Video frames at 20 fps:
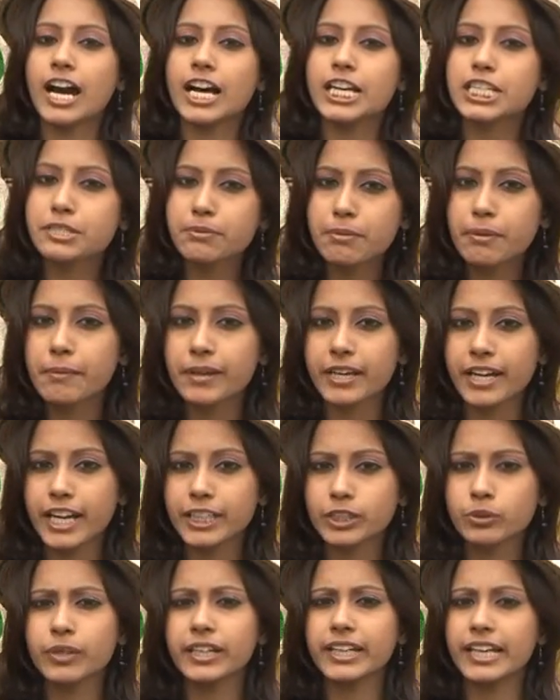आज भी मैं
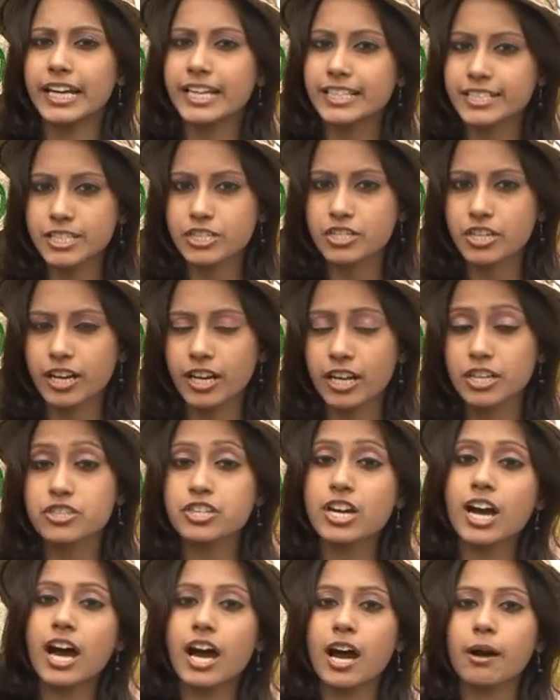आई हूँ एक ऐसी जगह
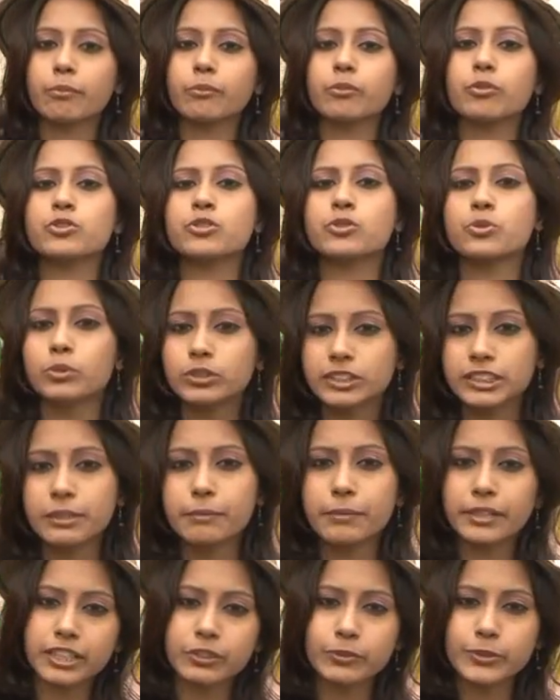जहाँ आपको जूट से
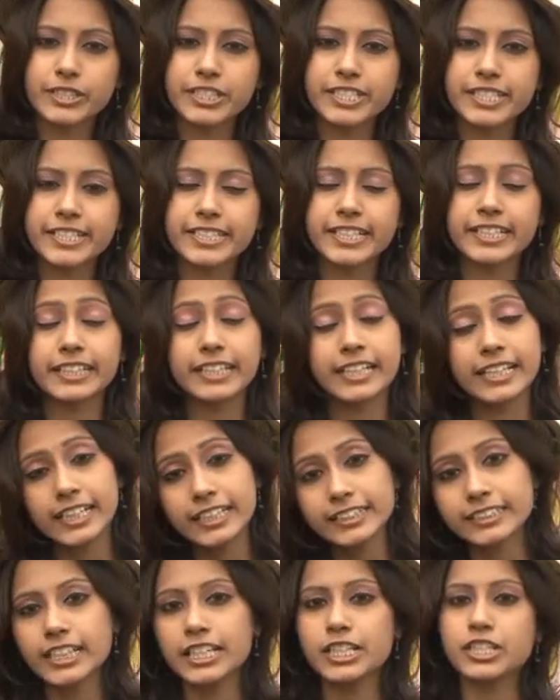बनी हुई चीज़ें
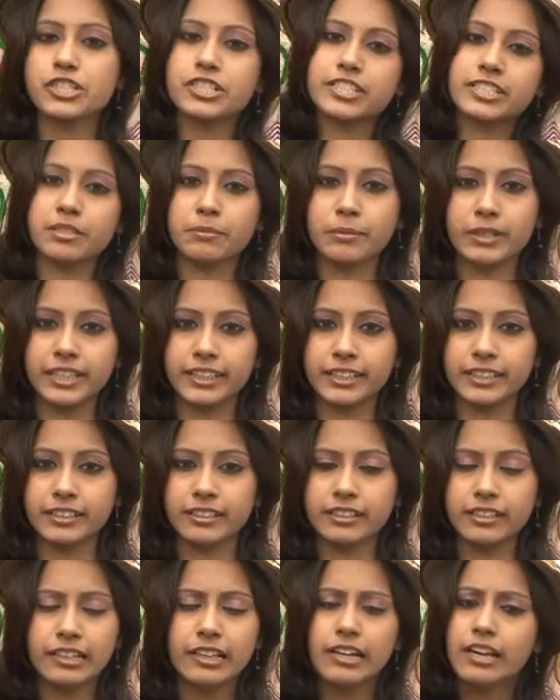ढेर सारी चीज़ें मिलेंगी
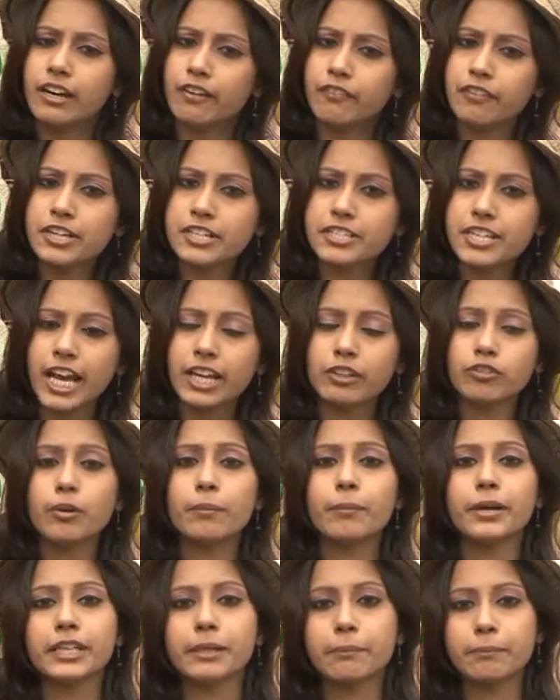फिर चाहे वो
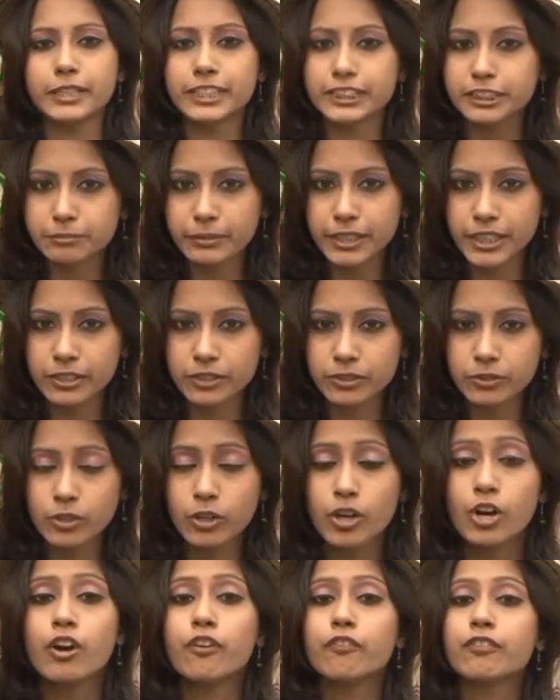मनी पर्स में हो
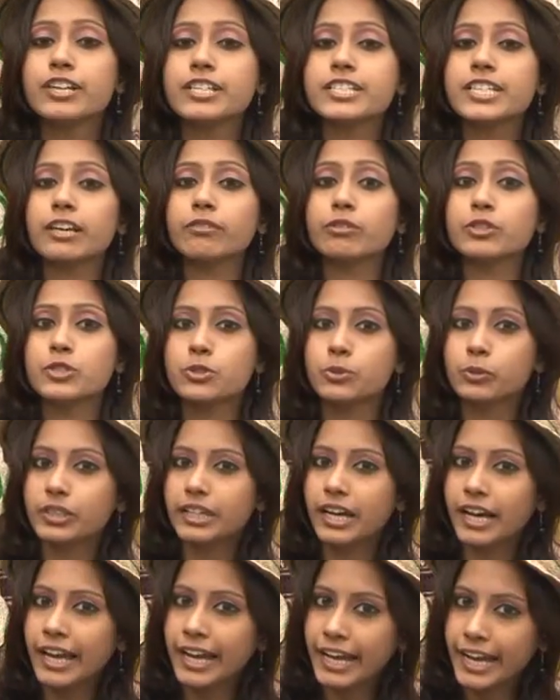फिर चाहे वो जूट
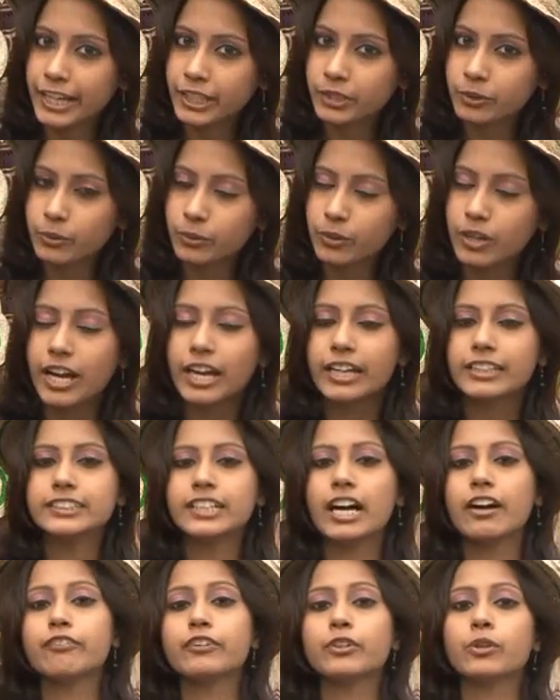का हैट हो
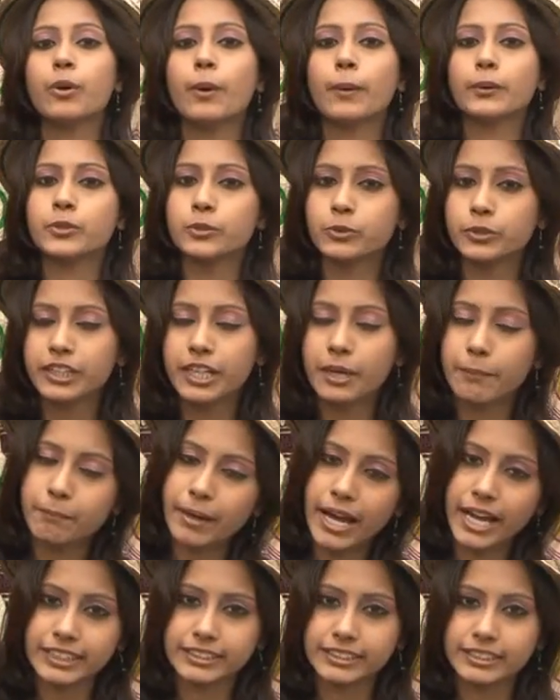या फिर हो जूट के
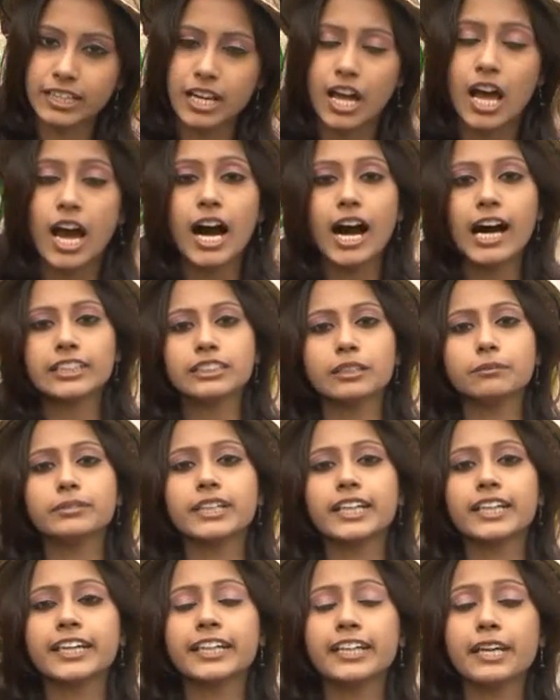बैग्स आज हम
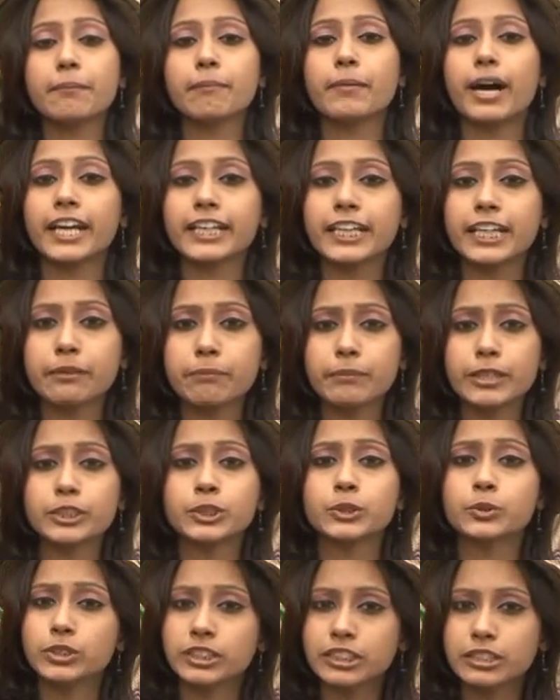देखेंगे मार्केट में
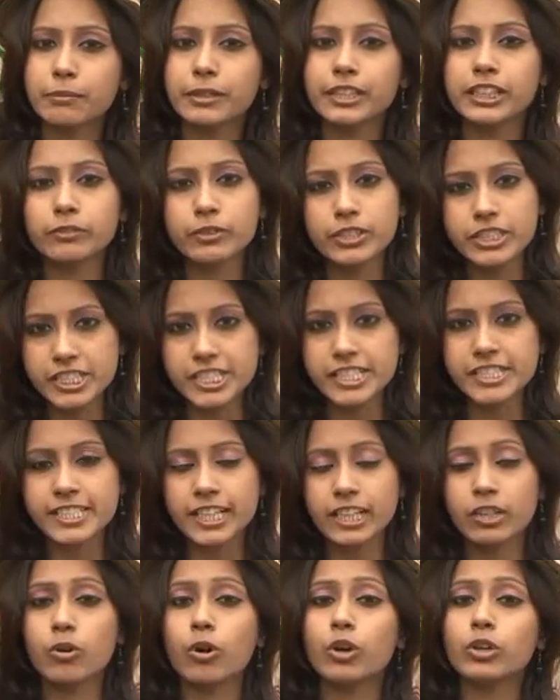जूट से बनी हुई चीज़ें
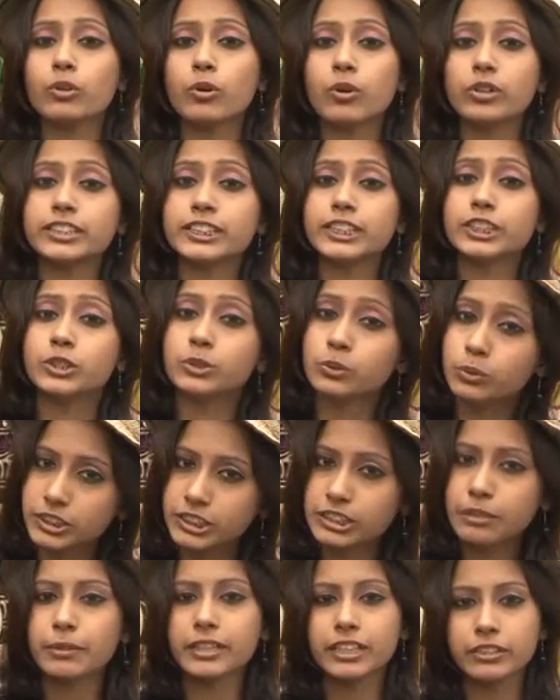कौन कौन सी जूट
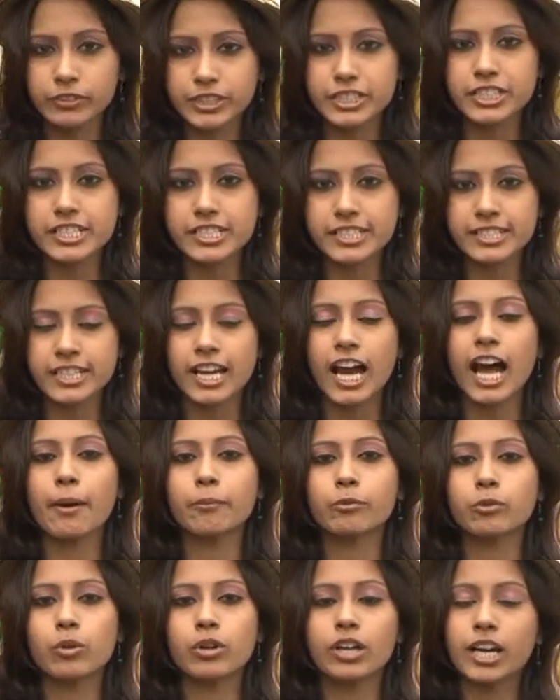से बनी हुई चीज़ें
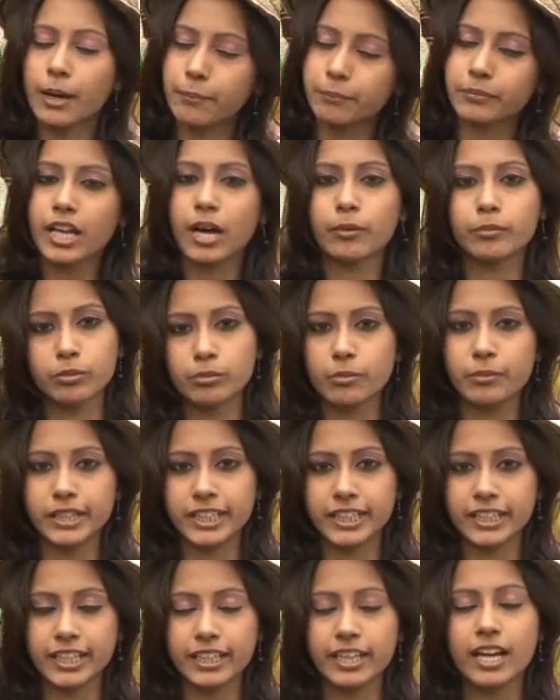आपको कम दामों में
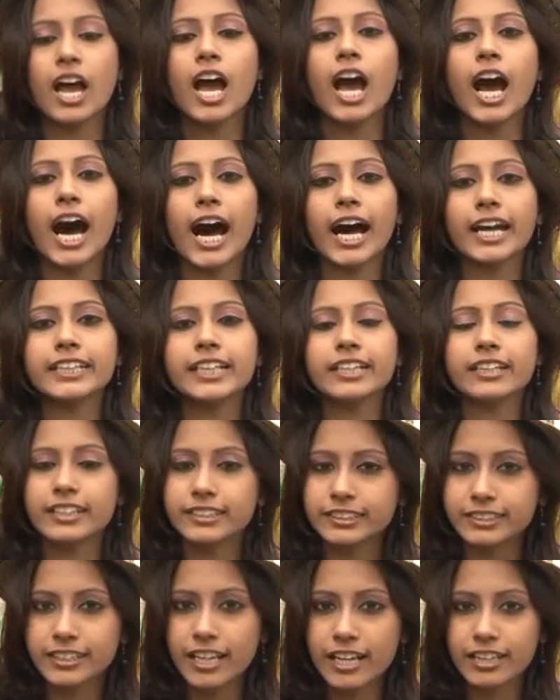मिलेंगे आइए
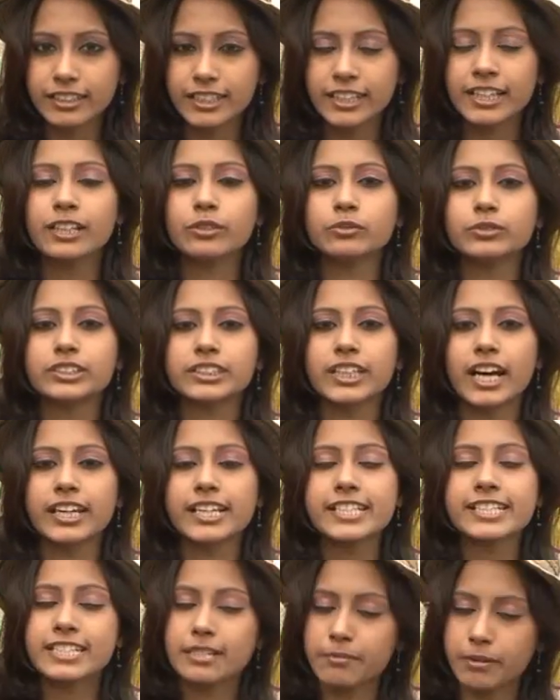नज़र डालते हैं उन
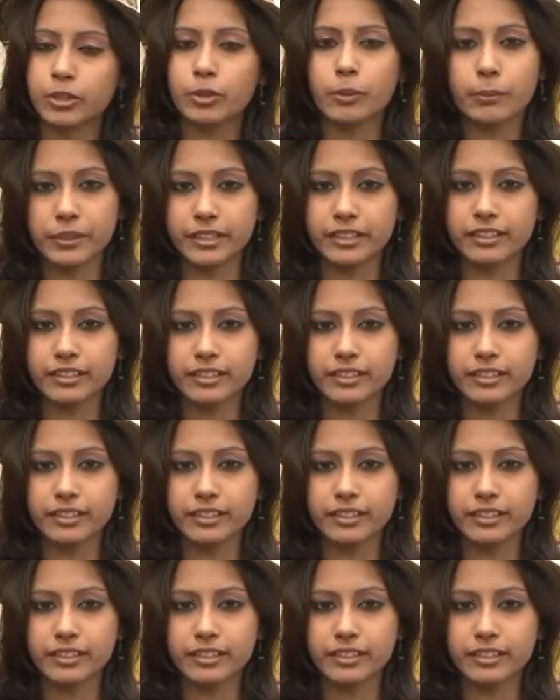सारे सामानों पर